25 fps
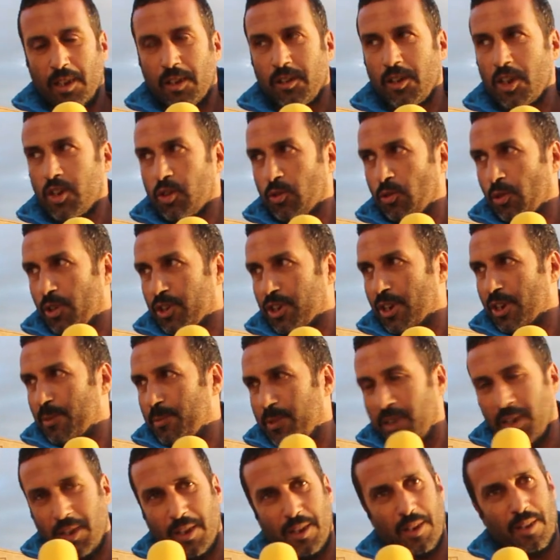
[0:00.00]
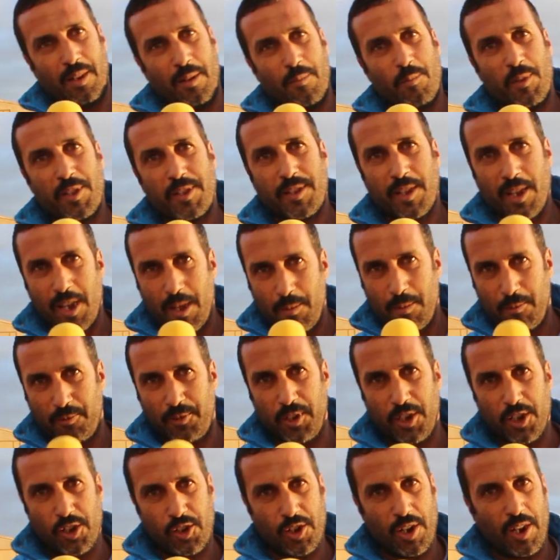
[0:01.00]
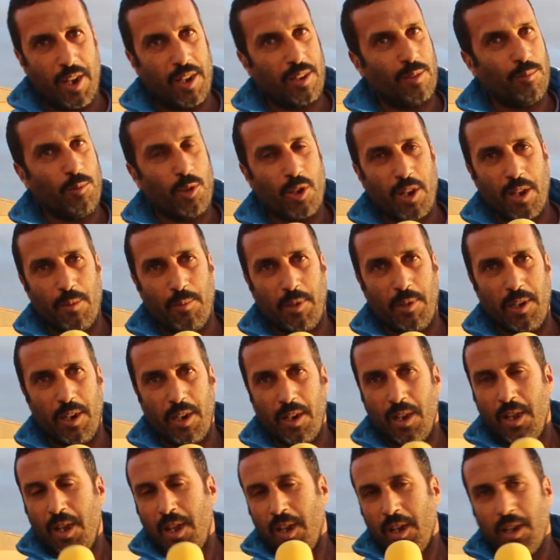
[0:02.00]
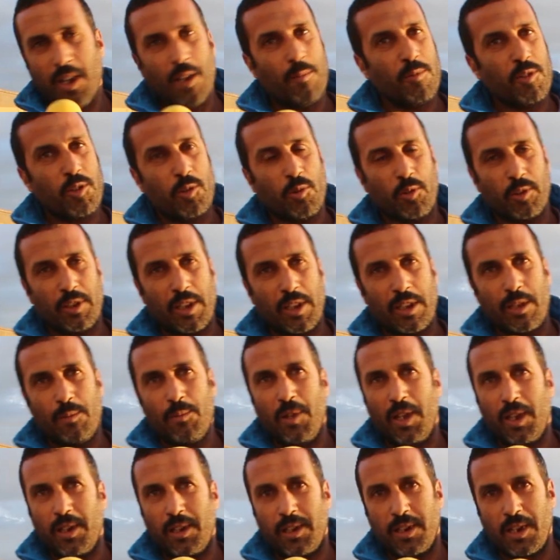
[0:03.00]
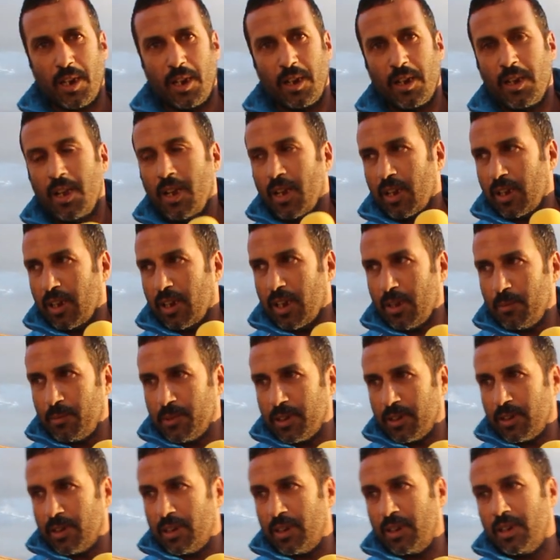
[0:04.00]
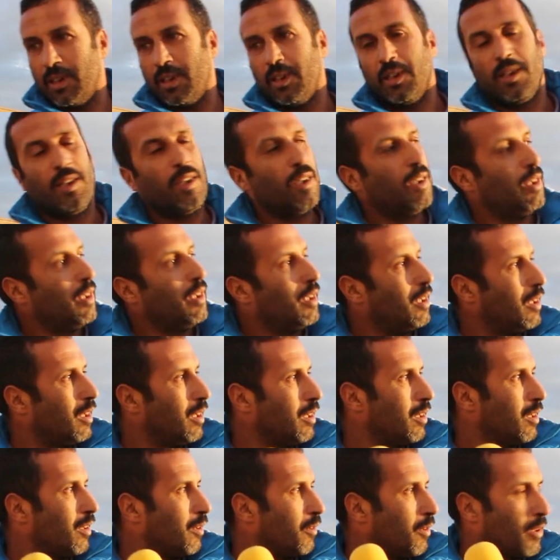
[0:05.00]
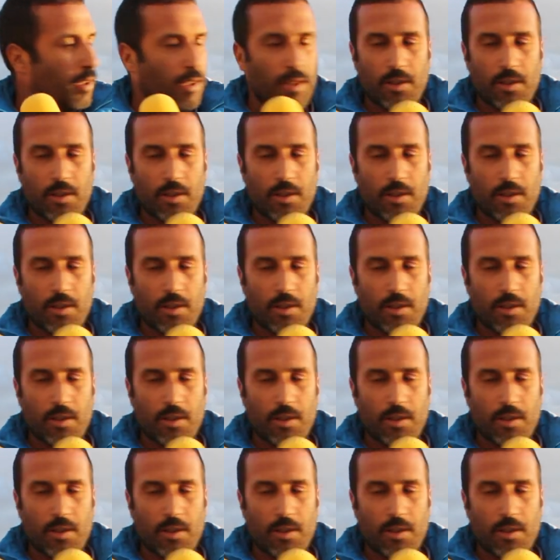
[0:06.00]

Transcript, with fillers: نشكر جميع من ساهم في انجاح هذه المقابله لا من السلطات المحليه لا من آه،